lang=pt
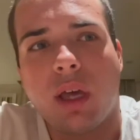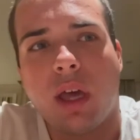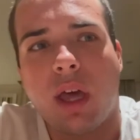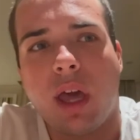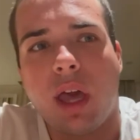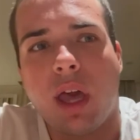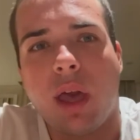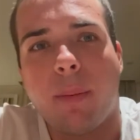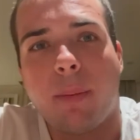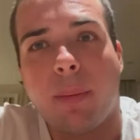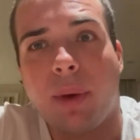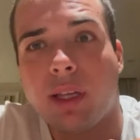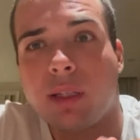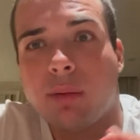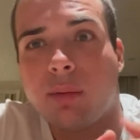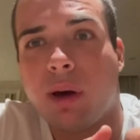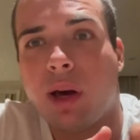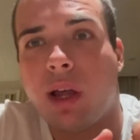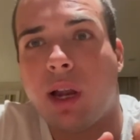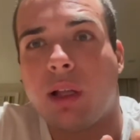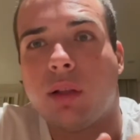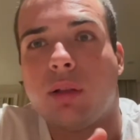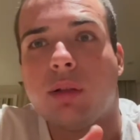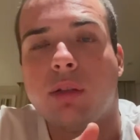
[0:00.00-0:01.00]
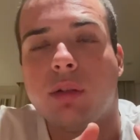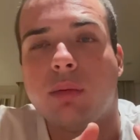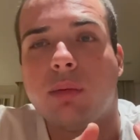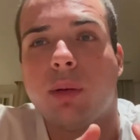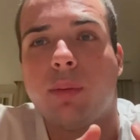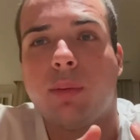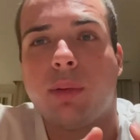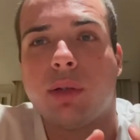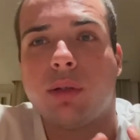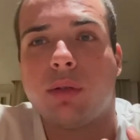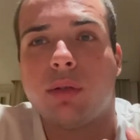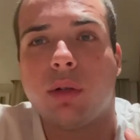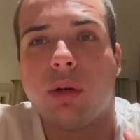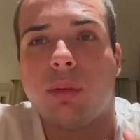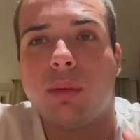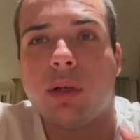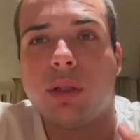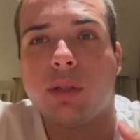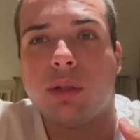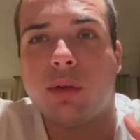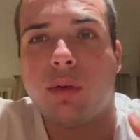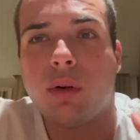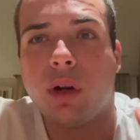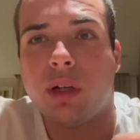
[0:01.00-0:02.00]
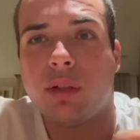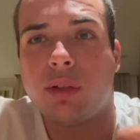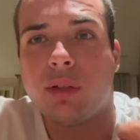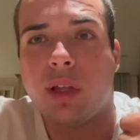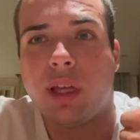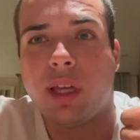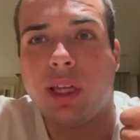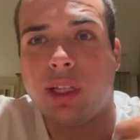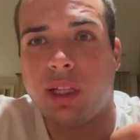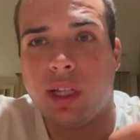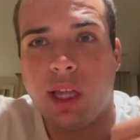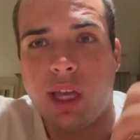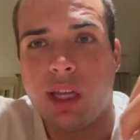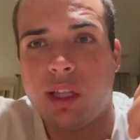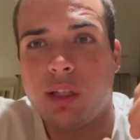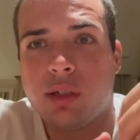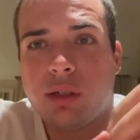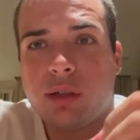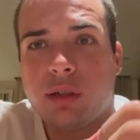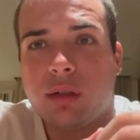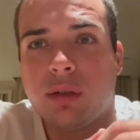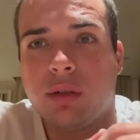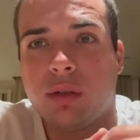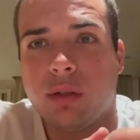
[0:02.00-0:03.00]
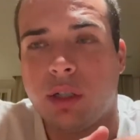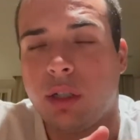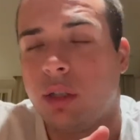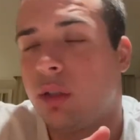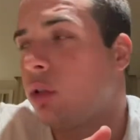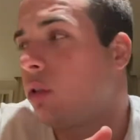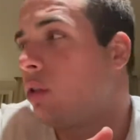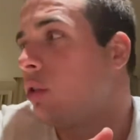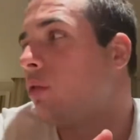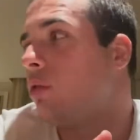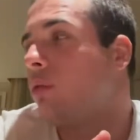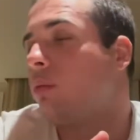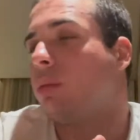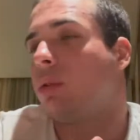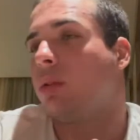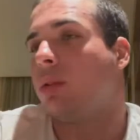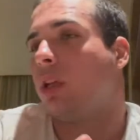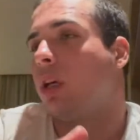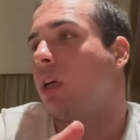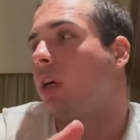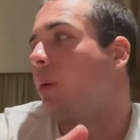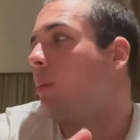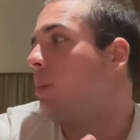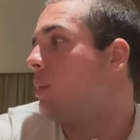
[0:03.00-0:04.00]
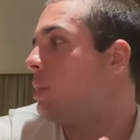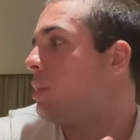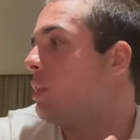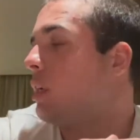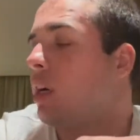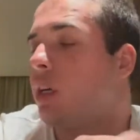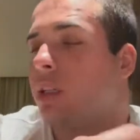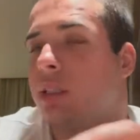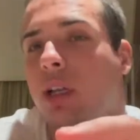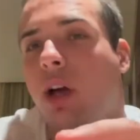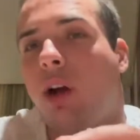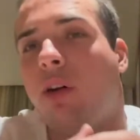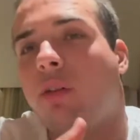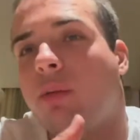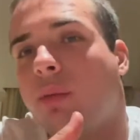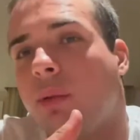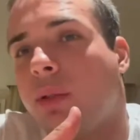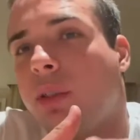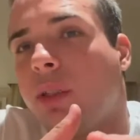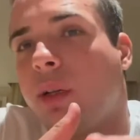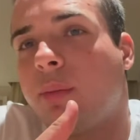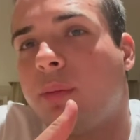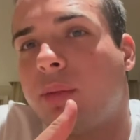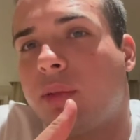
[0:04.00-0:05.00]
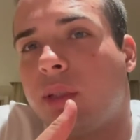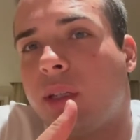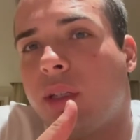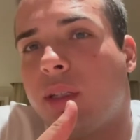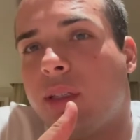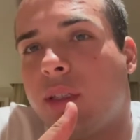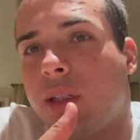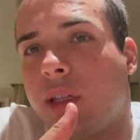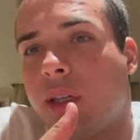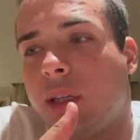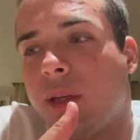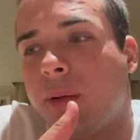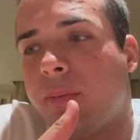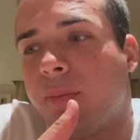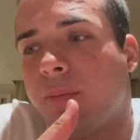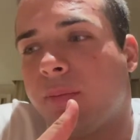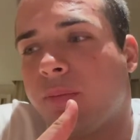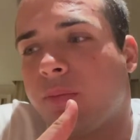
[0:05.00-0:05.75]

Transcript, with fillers: É mais barato de uma pessoa, mas o quarto é idêntico. Inclusive, eu meu tem cama de casal, vou mostrar pra vocês aqui.